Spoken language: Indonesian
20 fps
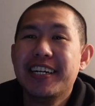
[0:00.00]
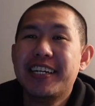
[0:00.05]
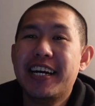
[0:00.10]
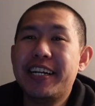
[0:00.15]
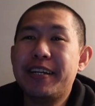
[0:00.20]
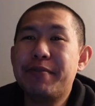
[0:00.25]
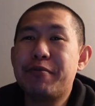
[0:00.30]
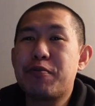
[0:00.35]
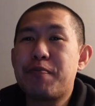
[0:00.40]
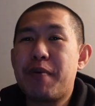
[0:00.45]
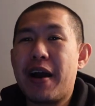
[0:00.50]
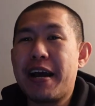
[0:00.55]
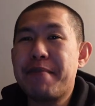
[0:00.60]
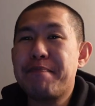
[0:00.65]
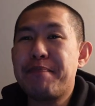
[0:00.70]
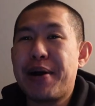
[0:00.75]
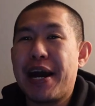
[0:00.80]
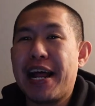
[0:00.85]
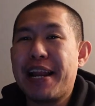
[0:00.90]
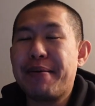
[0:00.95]
Dan ini
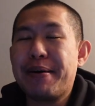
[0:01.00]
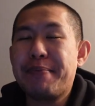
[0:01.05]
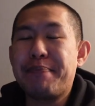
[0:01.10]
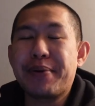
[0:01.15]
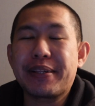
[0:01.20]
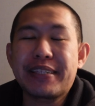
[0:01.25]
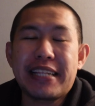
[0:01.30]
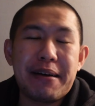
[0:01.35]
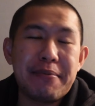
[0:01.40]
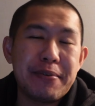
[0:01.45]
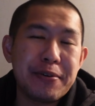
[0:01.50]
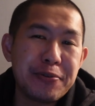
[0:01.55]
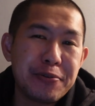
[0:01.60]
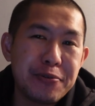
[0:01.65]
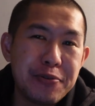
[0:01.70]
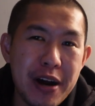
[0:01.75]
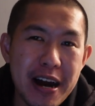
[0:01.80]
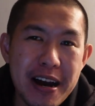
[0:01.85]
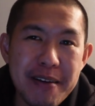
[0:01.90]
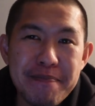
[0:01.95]
merupakan pengalaman pertama
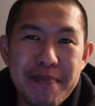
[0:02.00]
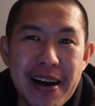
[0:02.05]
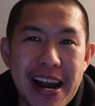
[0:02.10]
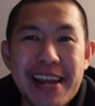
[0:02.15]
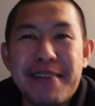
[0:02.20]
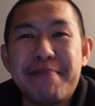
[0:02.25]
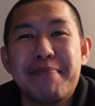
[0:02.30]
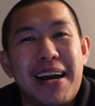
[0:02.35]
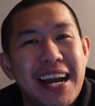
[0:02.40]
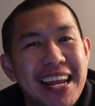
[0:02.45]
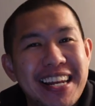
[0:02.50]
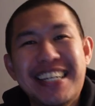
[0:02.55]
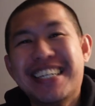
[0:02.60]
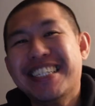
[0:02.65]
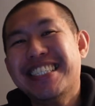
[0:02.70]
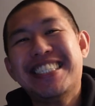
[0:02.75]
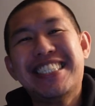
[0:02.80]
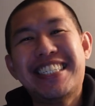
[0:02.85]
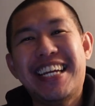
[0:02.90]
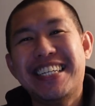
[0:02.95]
gue main-main
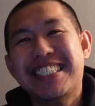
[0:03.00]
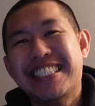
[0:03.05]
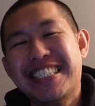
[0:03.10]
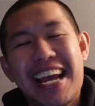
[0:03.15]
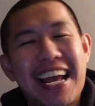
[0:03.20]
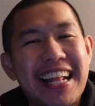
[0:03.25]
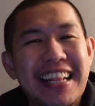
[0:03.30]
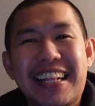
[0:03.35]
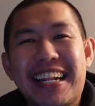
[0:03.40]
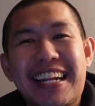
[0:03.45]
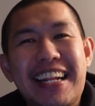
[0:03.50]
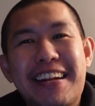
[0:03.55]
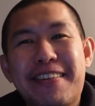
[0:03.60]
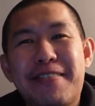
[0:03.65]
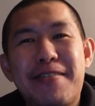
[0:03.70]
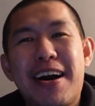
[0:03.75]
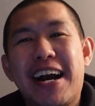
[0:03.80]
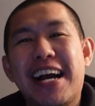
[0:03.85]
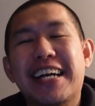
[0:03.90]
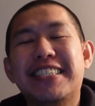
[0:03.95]
ke Chase Center Dan
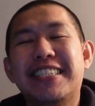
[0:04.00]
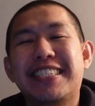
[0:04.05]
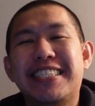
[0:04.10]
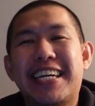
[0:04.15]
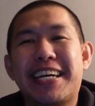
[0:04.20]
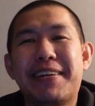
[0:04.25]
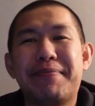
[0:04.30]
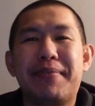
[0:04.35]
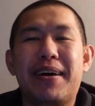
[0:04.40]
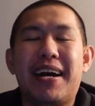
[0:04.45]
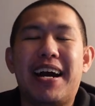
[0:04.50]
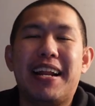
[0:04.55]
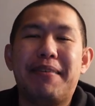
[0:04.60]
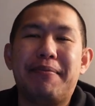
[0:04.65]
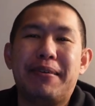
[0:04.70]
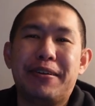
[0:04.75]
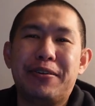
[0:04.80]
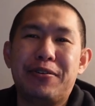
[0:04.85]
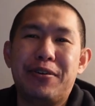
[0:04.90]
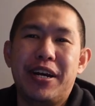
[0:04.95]
gue akan share
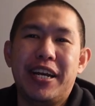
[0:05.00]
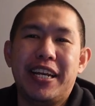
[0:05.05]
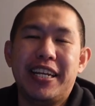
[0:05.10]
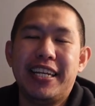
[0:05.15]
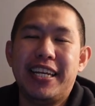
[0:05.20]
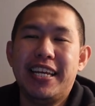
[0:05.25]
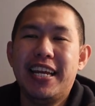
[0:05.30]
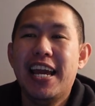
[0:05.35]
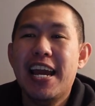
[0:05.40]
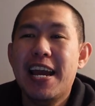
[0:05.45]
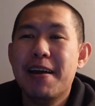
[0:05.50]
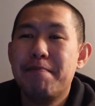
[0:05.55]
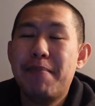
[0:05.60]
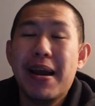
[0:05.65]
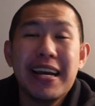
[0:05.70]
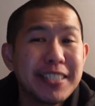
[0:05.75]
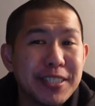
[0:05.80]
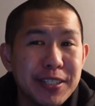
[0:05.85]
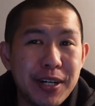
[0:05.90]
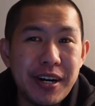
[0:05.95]
pengalaman gue ini
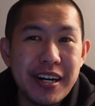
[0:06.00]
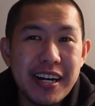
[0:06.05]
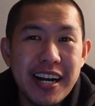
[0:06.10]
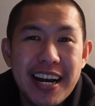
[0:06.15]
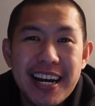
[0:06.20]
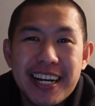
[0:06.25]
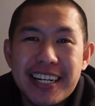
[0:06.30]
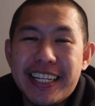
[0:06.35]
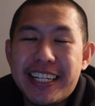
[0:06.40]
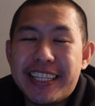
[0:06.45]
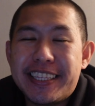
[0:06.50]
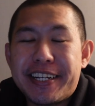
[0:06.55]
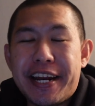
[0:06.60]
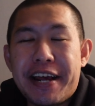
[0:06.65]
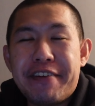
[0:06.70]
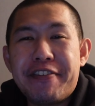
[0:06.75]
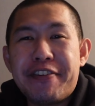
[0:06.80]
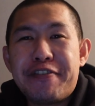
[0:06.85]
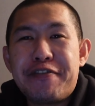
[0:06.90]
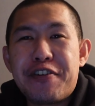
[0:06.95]
besok di
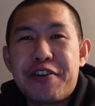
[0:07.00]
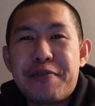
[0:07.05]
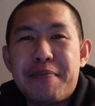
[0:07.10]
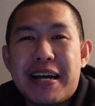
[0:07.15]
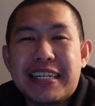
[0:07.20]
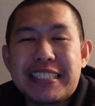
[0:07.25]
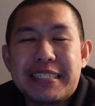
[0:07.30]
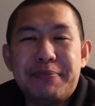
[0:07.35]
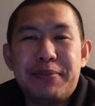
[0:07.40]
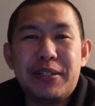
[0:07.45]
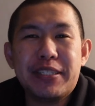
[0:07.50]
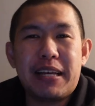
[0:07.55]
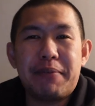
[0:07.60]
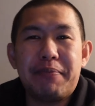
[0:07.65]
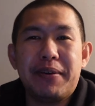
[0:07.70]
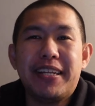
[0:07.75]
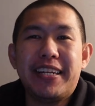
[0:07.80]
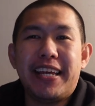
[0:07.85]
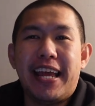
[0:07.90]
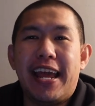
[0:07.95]
Travel for Basketball
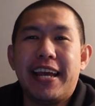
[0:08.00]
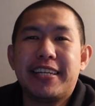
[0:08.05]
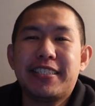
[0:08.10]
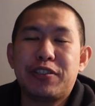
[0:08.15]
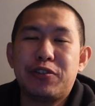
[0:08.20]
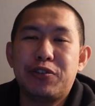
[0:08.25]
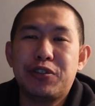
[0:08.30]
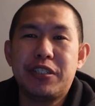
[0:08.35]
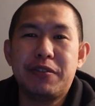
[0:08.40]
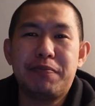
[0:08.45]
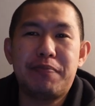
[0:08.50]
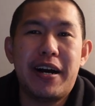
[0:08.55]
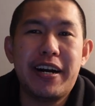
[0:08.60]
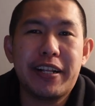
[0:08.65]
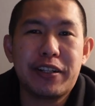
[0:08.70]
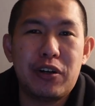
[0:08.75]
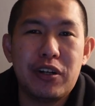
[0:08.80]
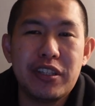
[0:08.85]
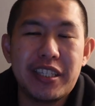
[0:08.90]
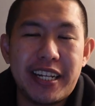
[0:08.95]
Tapi ini eksklusif
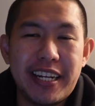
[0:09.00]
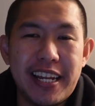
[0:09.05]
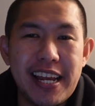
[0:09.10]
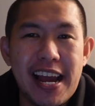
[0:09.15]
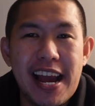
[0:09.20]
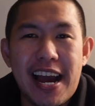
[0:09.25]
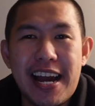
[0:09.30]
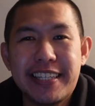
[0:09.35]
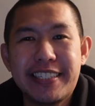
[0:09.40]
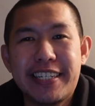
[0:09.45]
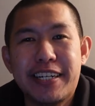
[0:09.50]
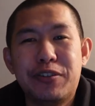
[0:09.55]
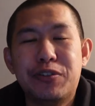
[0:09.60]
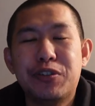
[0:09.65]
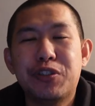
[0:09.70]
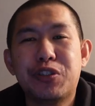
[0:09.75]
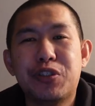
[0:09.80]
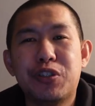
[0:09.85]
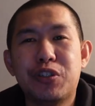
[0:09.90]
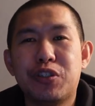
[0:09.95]
banget kontennya hanya
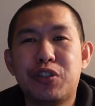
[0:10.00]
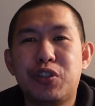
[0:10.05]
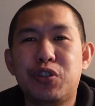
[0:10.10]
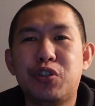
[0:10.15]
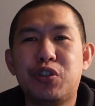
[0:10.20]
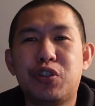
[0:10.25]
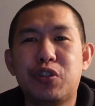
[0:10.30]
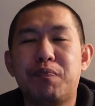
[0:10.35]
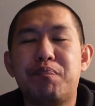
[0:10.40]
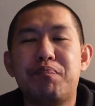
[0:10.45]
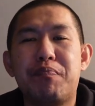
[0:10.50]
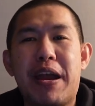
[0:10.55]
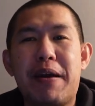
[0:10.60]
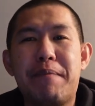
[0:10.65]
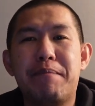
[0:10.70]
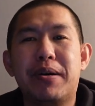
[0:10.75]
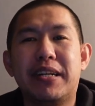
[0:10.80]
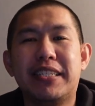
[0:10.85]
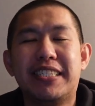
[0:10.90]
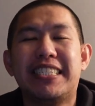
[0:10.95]
untuk YouTube
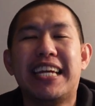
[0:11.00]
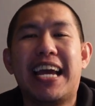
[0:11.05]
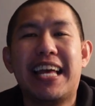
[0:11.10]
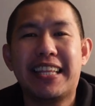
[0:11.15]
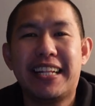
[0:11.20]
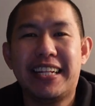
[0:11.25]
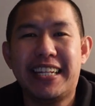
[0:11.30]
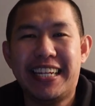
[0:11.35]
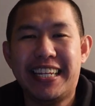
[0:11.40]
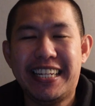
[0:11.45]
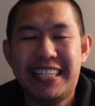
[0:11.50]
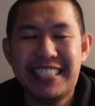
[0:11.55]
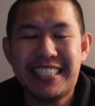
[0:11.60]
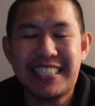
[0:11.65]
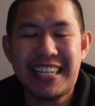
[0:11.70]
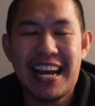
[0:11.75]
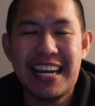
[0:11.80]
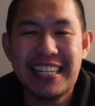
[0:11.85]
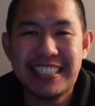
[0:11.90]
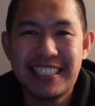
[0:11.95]
member channel ini
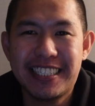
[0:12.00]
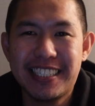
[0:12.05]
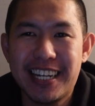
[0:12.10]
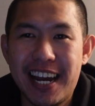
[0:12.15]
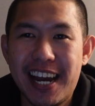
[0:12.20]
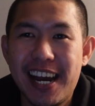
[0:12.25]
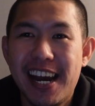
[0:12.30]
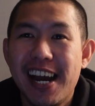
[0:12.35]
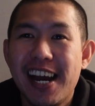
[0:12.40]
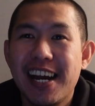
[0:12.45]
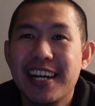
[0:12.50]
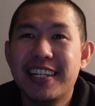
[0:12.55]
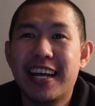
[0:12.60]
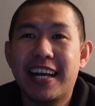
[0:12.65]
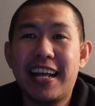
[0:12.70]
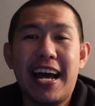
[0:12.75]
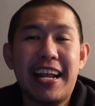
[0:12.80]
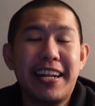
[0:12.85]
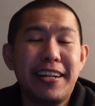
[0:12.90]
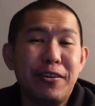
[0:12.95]
saja
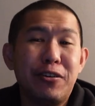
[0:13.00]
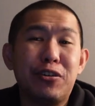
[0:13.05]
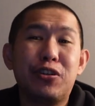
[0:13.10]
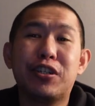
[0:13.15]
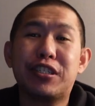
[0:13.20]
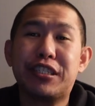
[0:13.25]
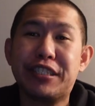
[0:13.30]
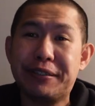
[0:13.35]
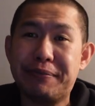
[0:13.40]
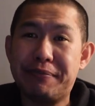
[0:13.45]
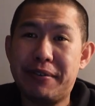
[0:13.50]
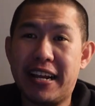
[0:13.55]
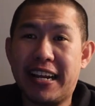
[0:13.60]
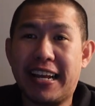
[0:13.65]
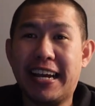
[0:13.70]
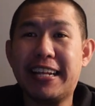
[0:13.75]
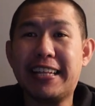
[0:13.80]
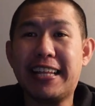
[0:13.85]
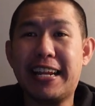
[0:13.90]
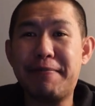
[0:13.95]
Dan hari ini gue juga seneng banget,
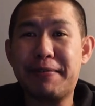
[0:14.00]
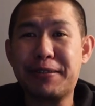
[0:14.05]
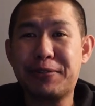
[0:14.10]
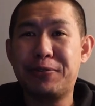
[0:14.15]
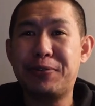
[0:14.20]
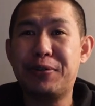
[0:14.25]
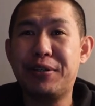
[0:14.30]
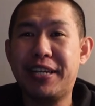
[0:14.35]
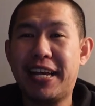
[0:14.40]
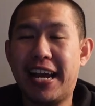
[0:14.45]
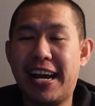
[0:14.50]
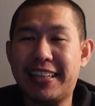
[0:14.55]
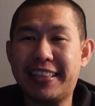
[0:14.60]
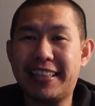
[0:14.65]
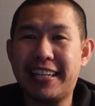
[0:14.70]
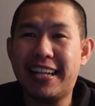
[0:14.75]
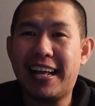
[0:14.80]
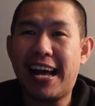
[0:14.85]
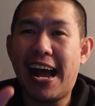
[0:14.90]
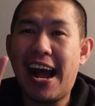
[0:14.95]
karena tadi pas gue
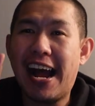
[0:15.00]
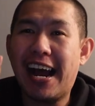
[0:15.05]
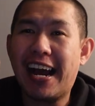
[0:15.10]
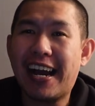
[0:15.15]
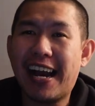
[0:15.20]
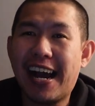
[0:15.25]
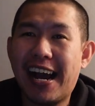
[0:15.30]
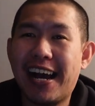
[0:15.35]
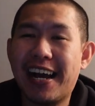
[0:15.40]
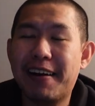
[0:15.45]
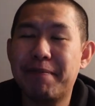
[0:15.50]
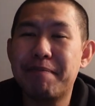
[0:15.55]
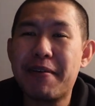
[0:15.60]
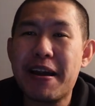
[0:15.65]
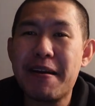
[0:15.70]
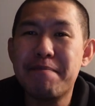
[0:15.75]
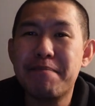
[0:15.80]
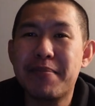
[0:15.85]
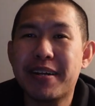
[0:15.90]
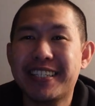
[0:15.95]
lihat angka
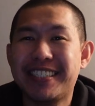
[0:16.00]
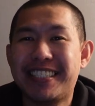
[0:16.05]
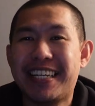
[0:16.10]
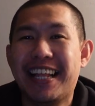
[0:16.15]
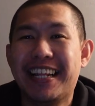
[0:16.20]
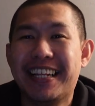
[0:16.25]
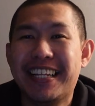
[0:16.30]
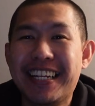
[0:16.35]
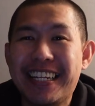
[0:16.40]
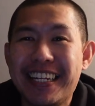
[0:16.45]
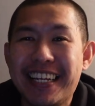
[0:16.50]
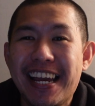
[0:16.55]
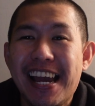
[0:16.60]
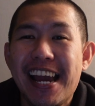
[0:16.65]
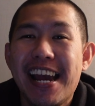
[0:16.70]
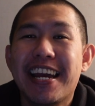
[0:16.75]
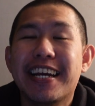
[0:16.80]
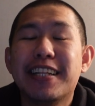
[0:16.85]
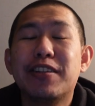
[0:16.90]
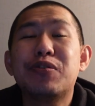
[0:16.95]
member di channel ini
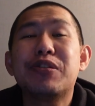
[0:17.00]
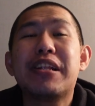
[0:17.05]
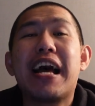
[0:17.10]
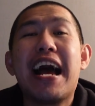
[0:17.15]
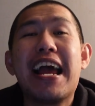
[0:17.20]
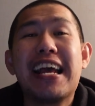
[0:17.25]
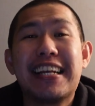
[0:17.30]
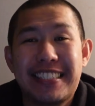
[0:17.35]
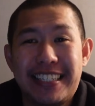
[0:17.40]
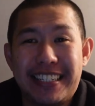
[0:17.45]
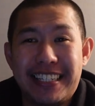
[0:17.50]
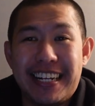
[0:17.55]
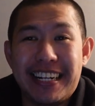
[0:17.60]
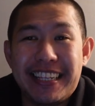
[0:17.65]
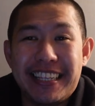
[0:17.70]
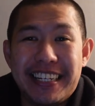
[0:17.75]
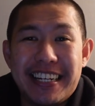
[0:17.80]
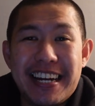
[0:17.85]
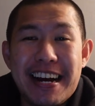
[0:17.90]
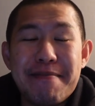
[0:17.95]
itu naik
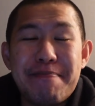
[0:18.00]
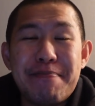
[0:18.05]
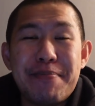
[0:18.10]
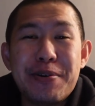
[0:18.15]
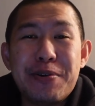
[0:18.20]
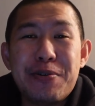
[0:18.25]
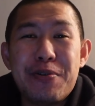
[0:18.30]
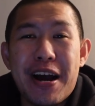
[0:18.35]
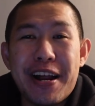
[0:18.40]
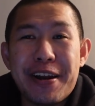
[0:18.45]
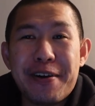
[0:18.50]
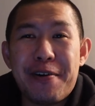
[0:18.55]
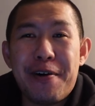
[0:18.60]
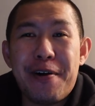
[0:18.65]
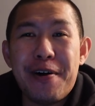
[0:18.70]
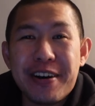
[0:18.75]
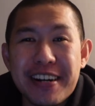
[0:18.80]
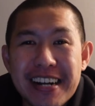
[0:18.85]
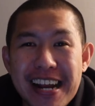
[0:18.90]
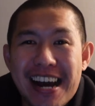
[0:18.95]
sekitar 30-an
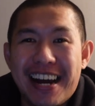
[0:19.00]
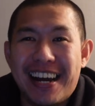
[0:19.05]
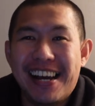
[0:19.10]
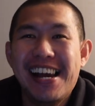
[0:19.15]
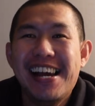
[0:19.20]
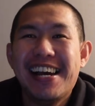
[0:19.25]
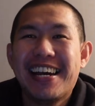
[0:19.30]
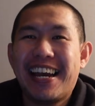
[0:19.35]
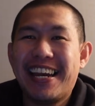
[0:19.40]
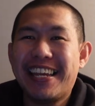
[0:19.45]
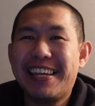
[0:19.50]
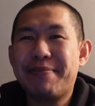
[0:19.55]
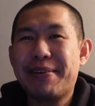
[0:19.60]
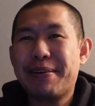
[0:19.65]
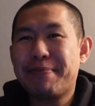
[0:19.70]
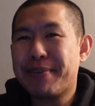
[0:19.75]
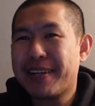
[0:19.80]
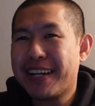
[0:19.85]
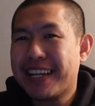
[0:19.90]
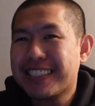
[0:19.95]
orang. Kayaknya
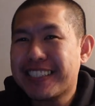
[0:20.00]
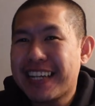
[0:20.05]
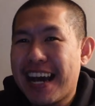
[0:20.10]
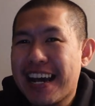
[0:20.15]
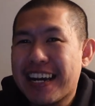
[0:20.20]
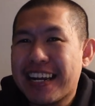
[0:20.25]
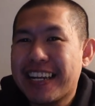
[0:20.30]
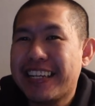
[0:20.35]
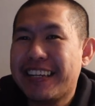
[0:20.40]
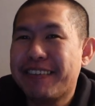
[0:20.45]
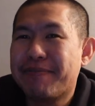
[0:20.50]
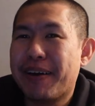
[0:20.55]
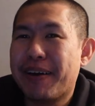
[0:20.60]
pada penasaran nih